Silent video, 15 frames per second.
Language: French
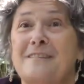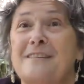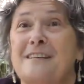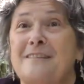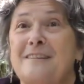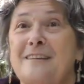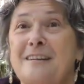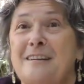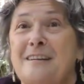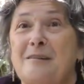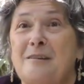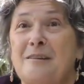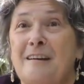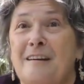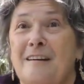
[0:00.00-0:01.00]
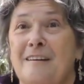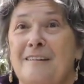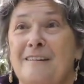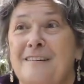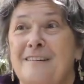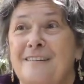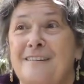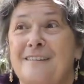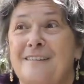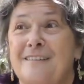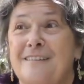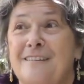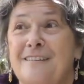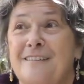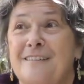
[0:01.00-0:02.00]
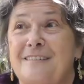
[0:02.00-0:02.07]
C'était. Euh,